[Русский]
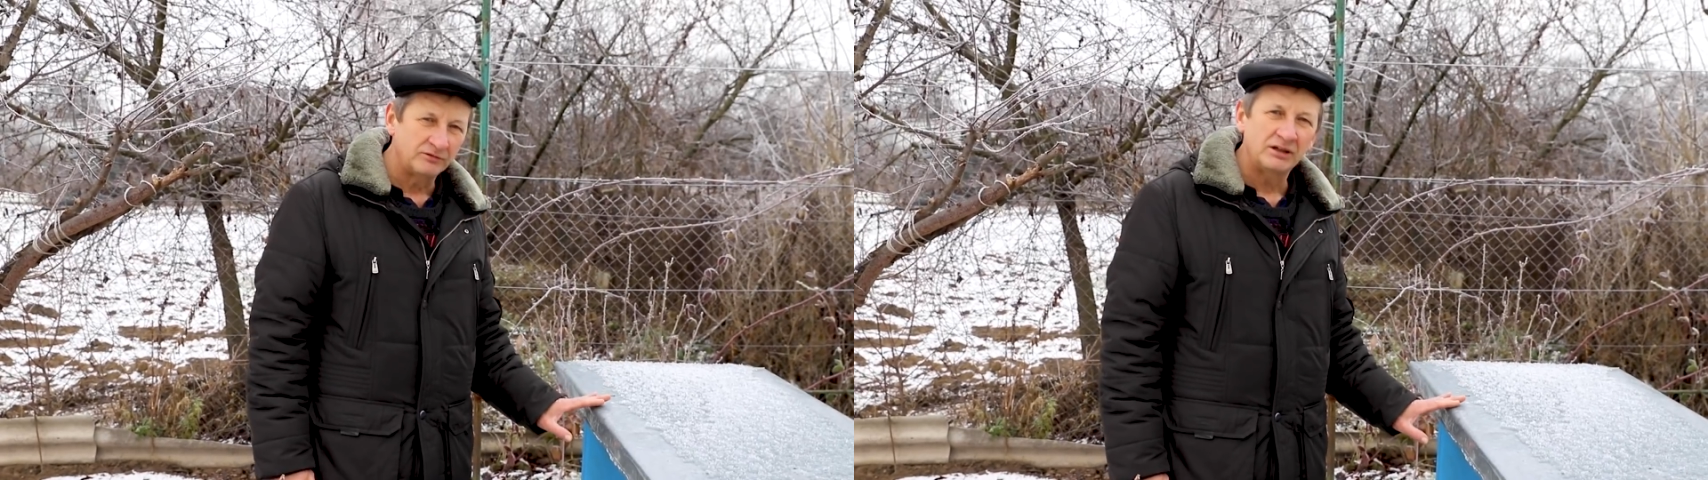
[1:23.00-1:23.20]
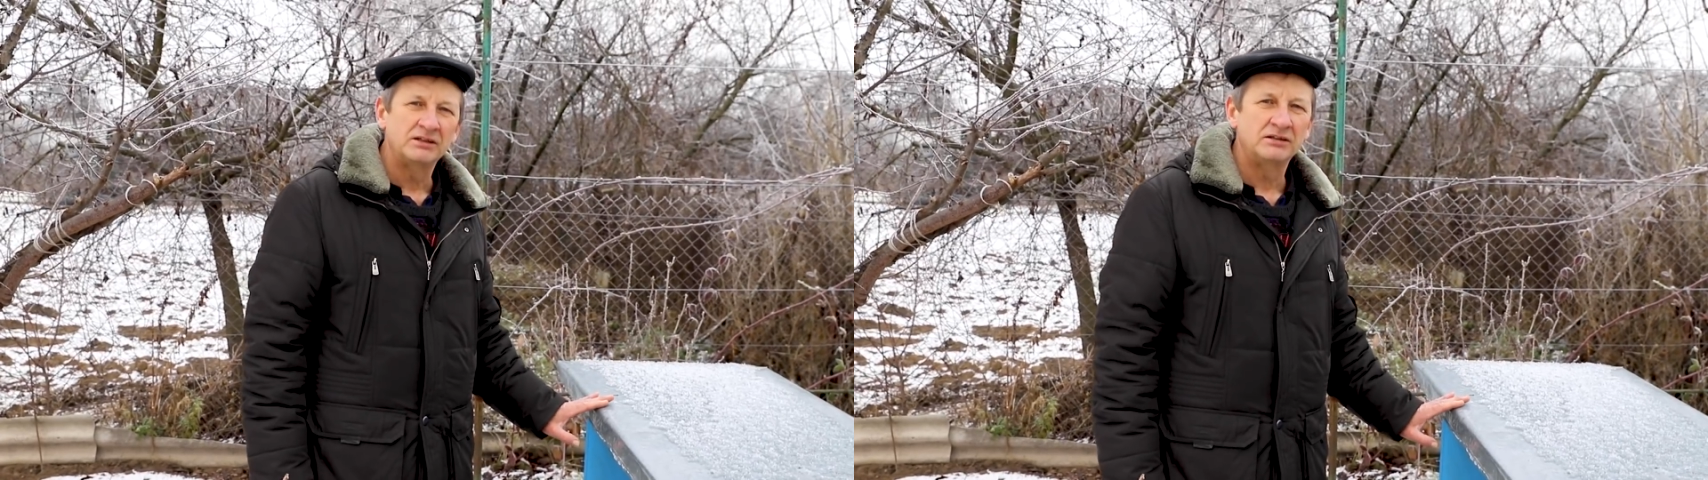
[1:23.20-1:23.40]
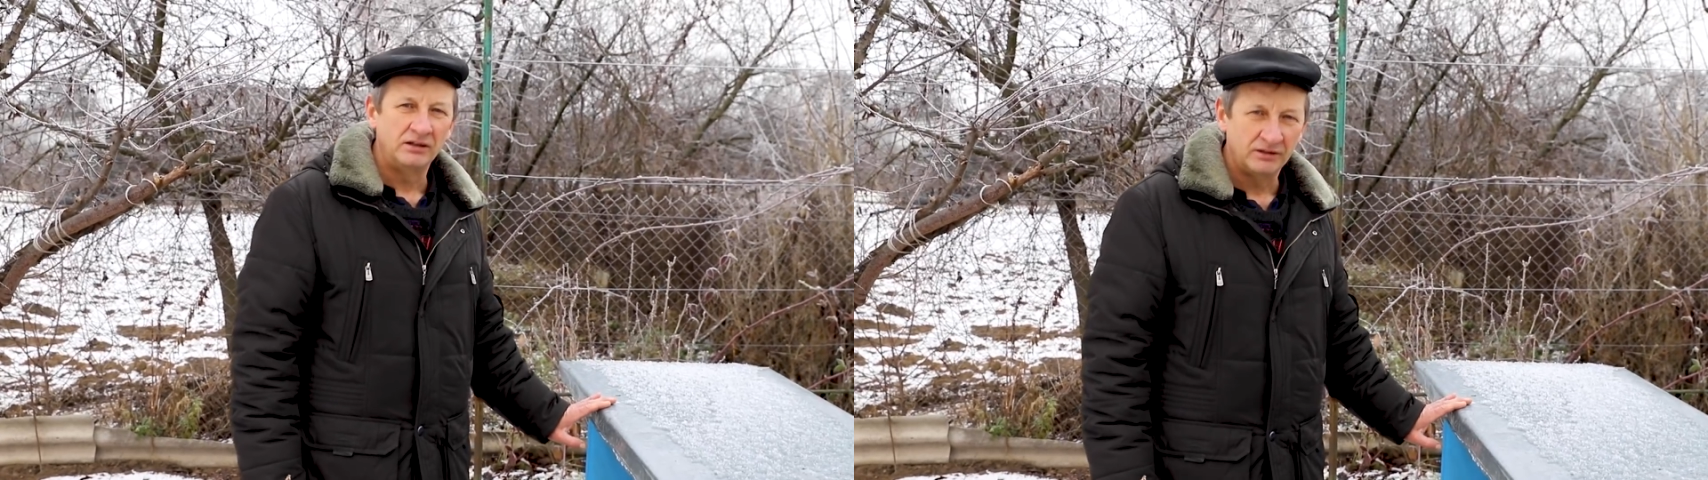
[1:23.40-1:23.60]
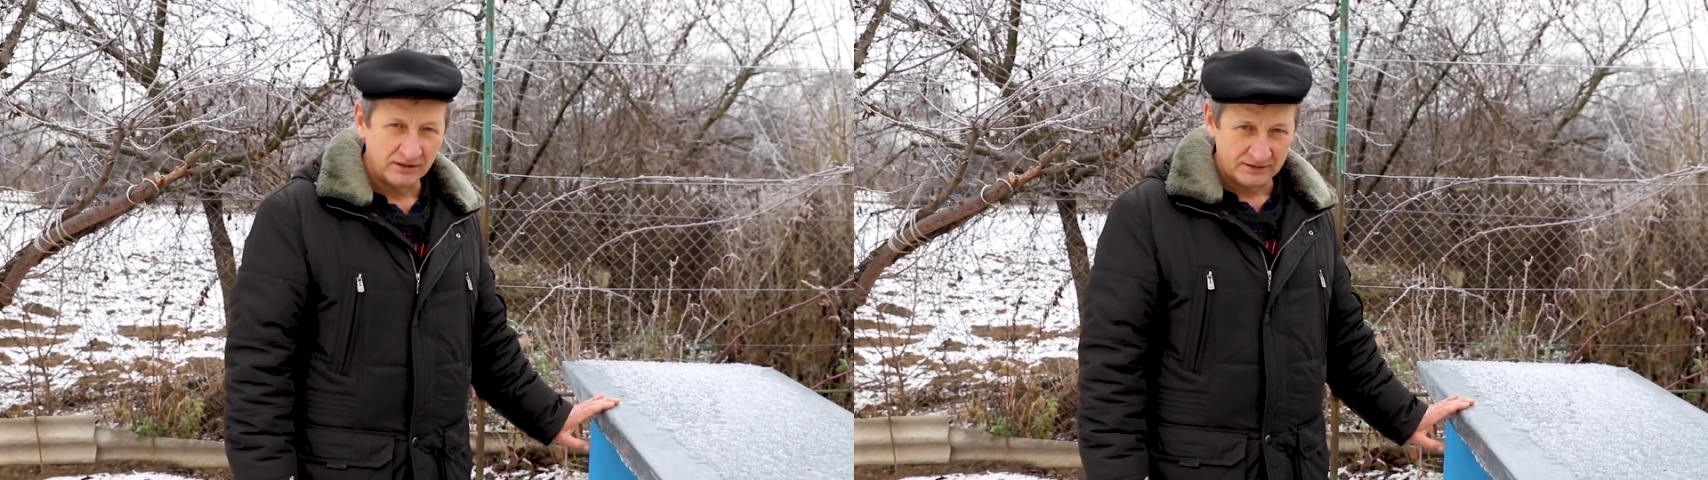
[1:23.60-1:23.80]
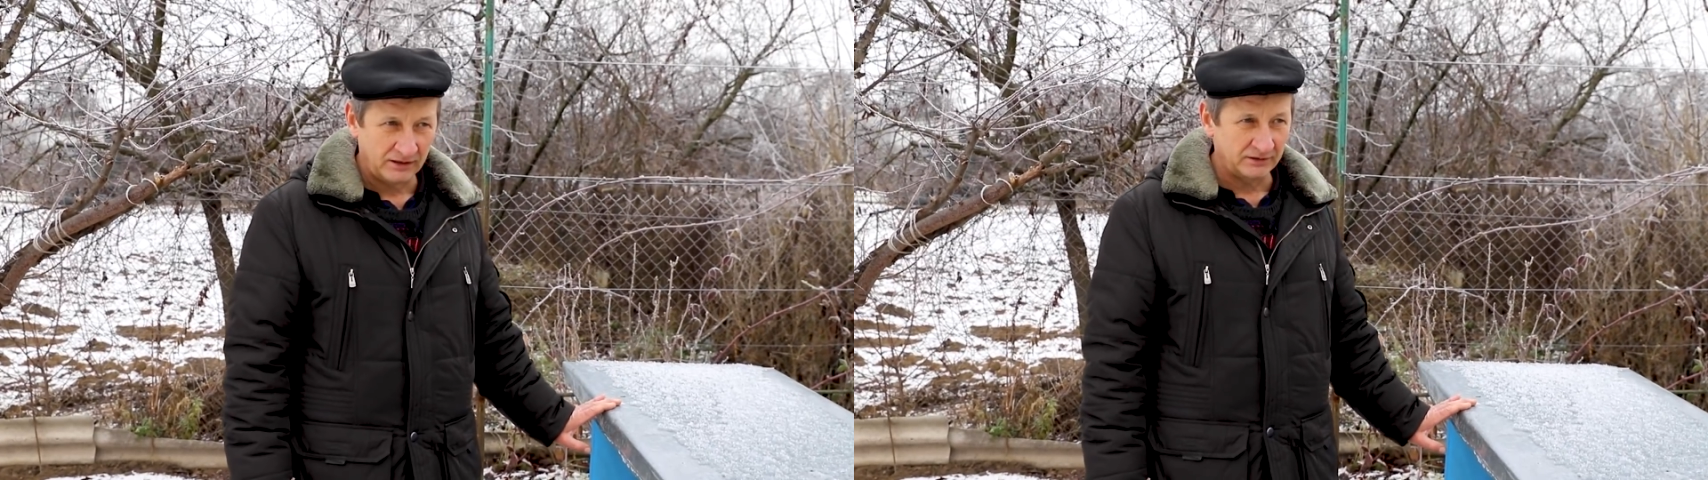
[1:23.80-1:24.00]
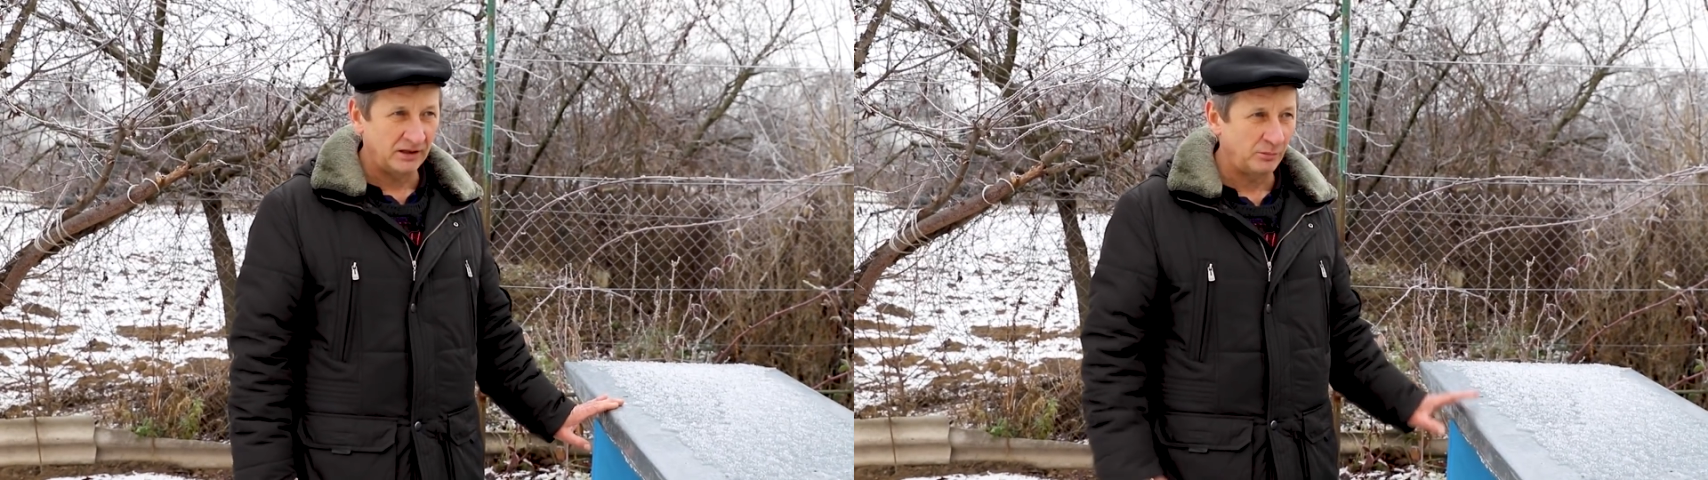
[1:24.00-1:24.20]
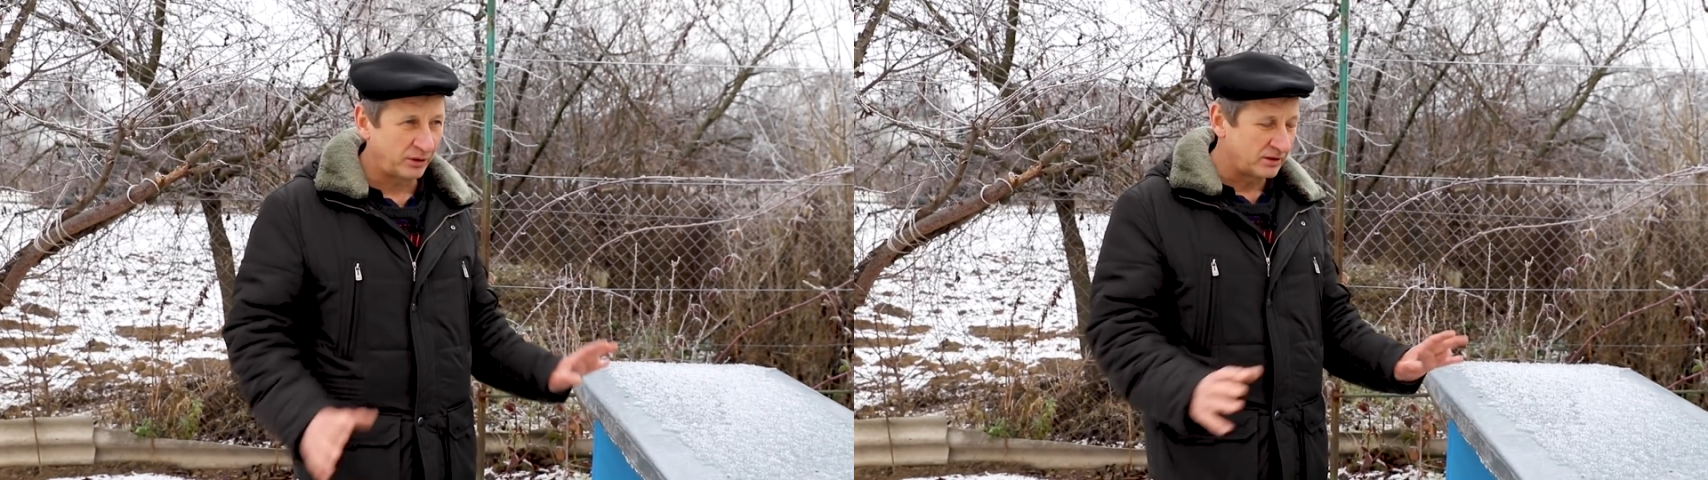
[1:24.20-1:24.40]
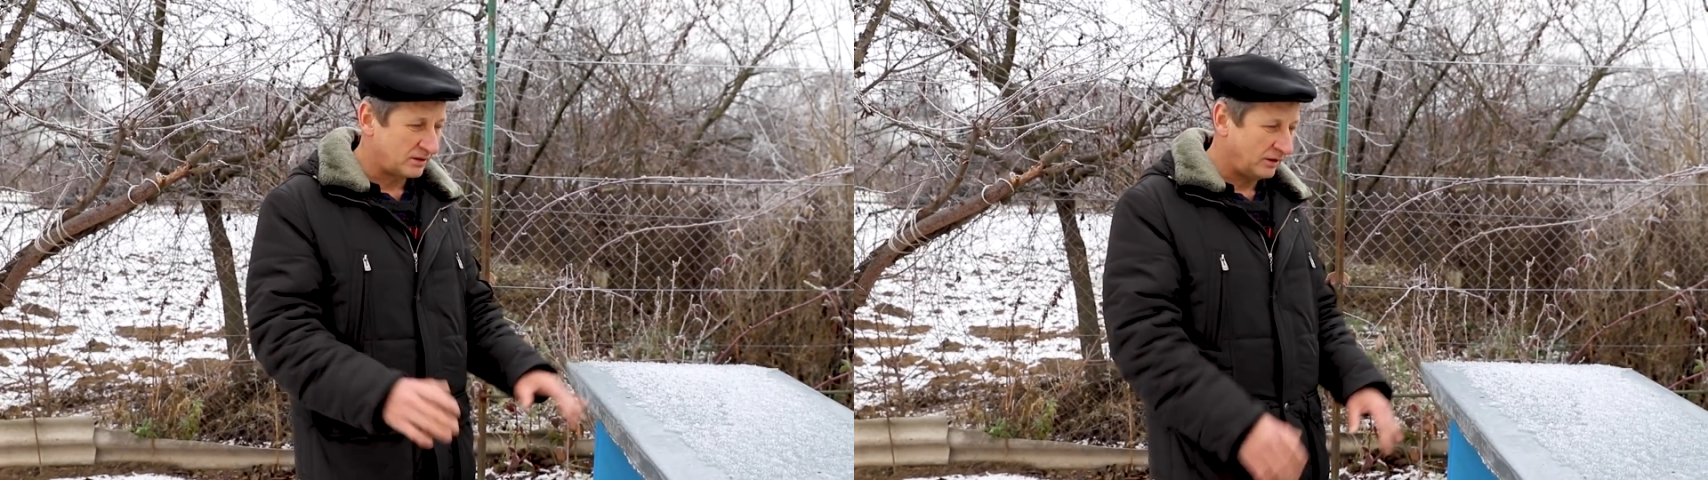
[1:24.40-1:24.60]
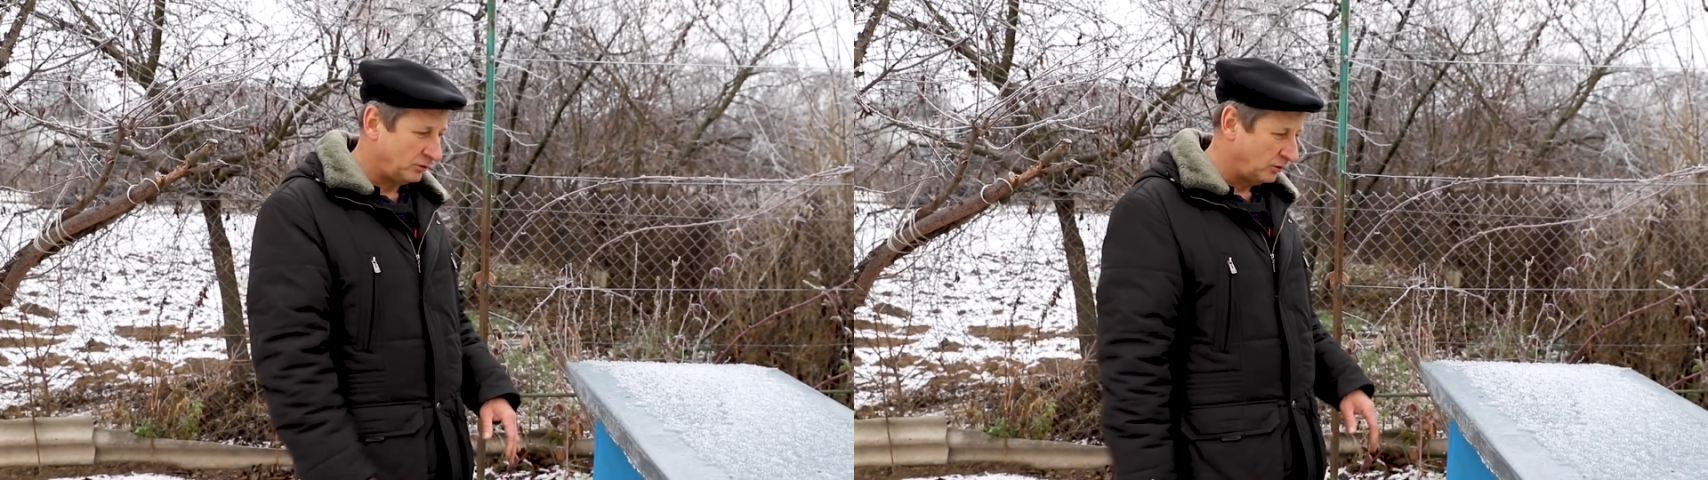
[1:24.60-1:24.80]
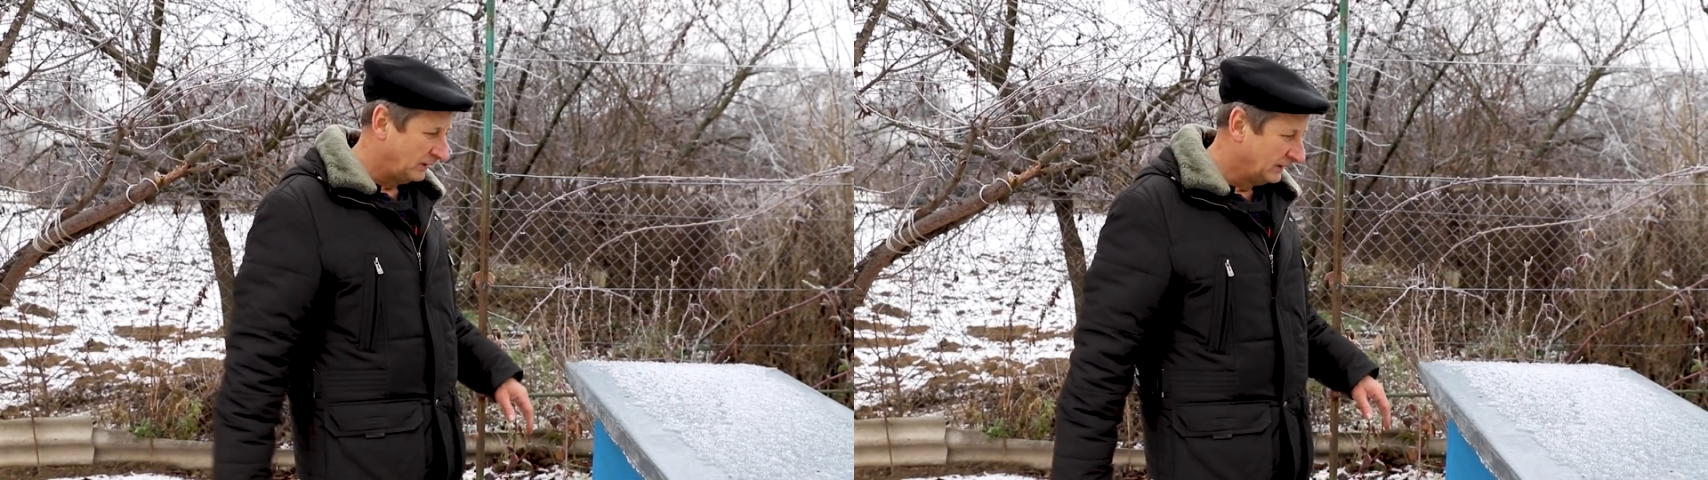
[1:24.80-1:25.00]
две недели назад я
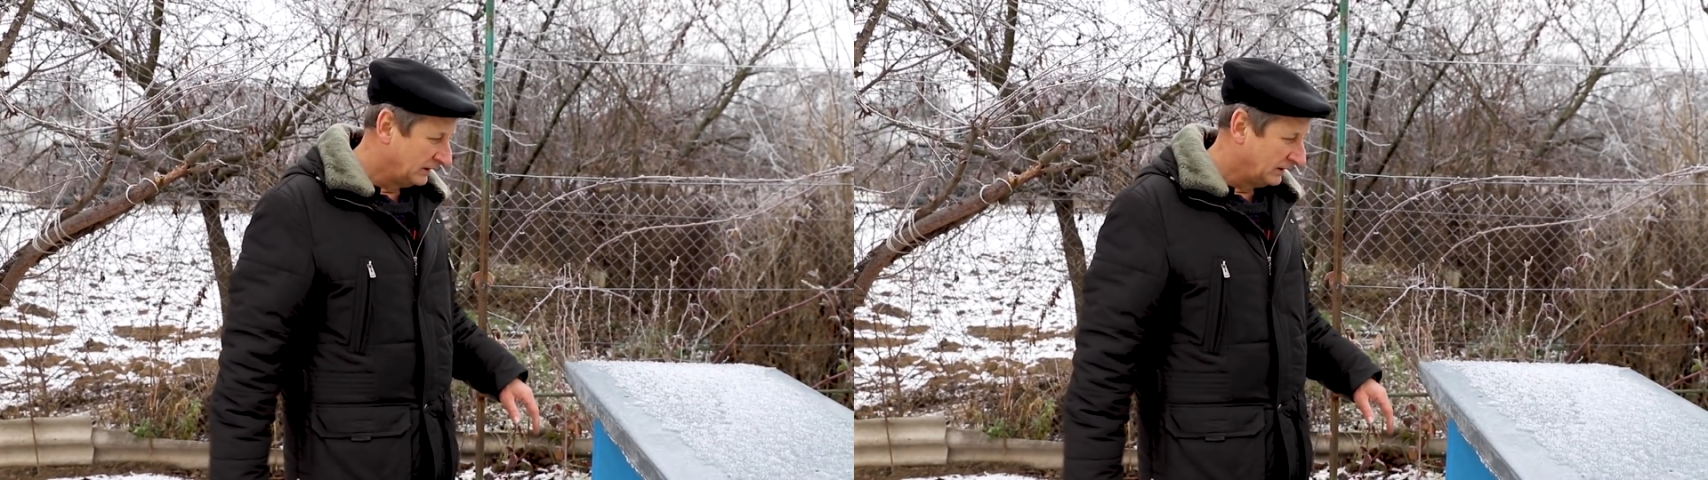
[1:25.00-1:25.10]
приезжаю,